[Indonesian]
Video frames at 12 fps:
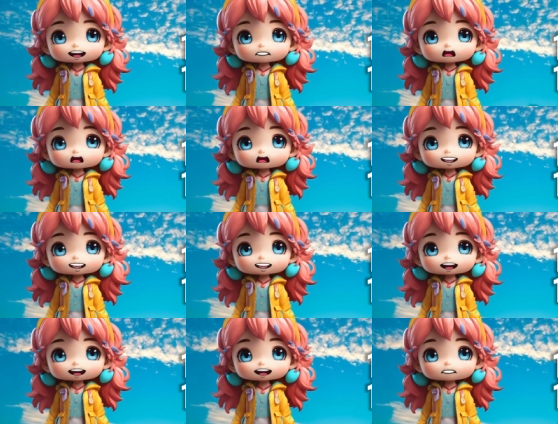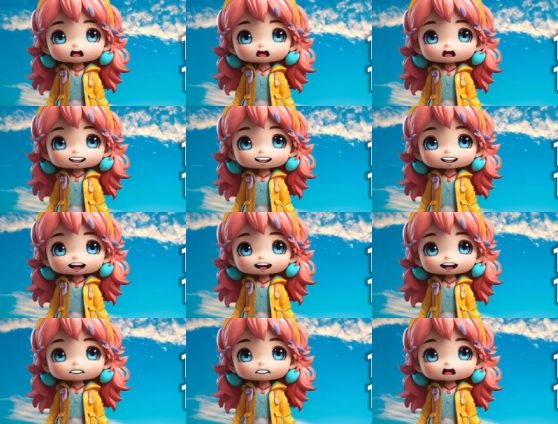mandi, berjalan
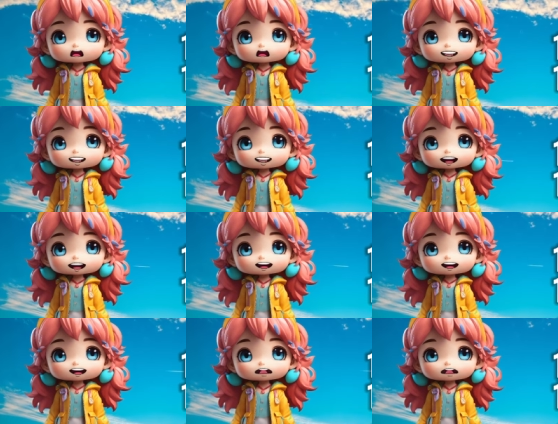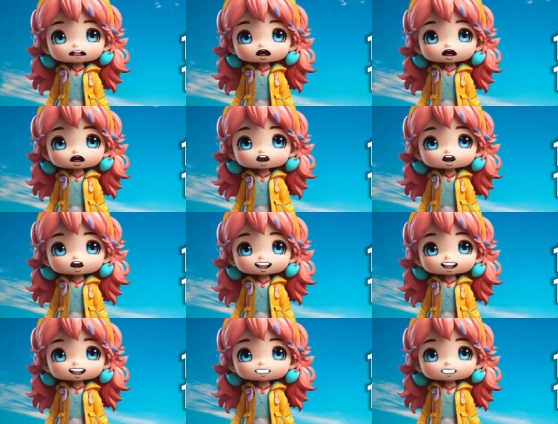untuk mengambil putrinya dari tangan
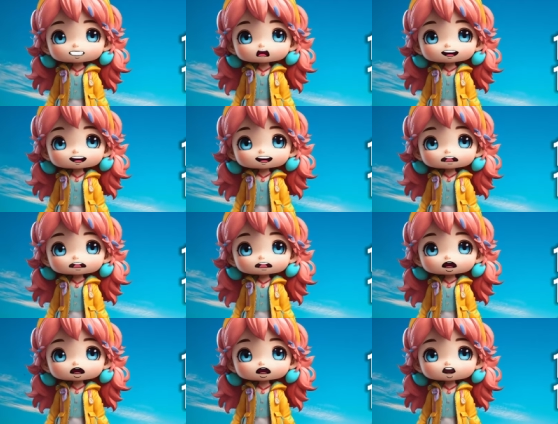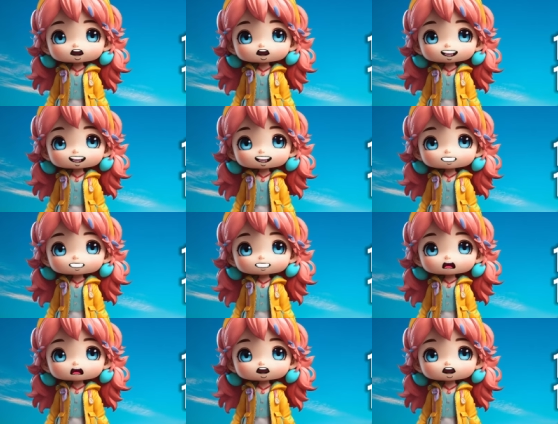Kina. Sini, Dedi mau
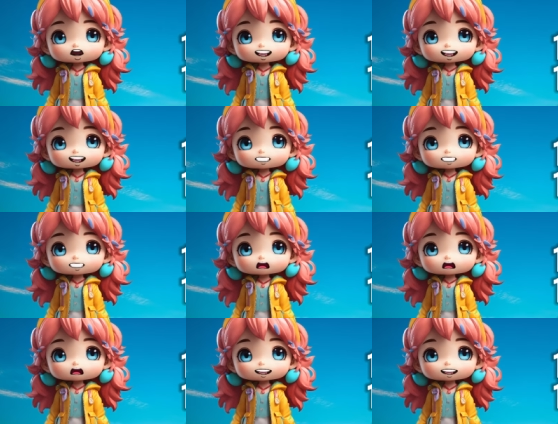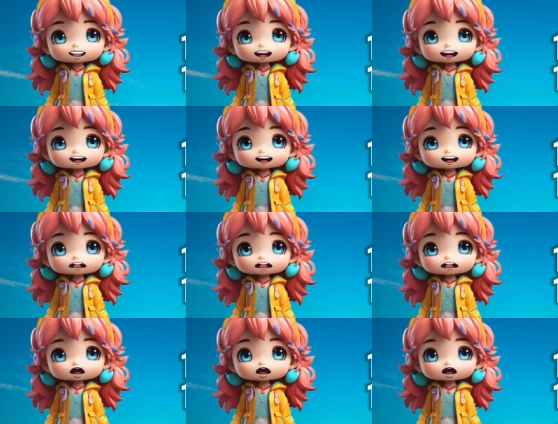gendong Clara.
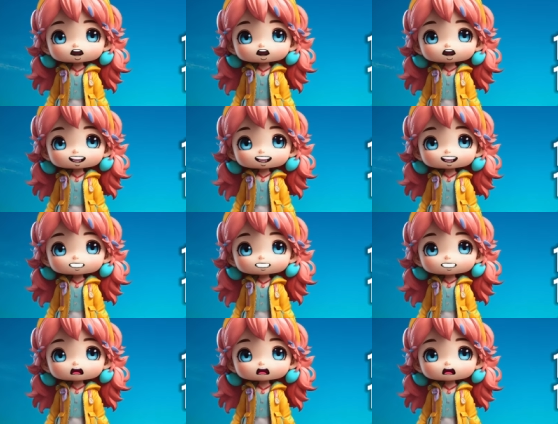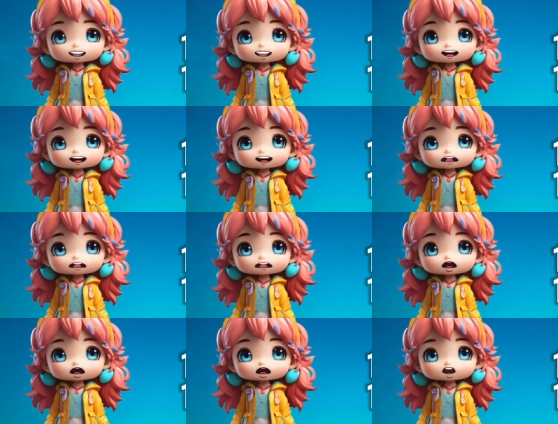Kemudian Kina berjalan ke kamar mandi
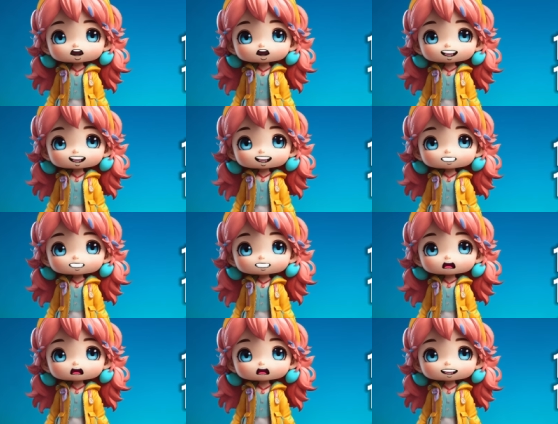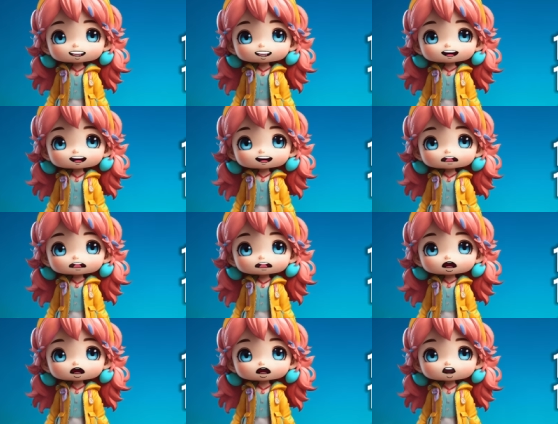untuk mandi dan membiarkan Ezra
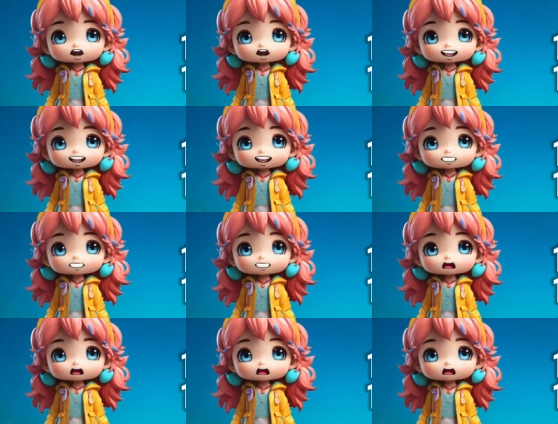berbicara dengan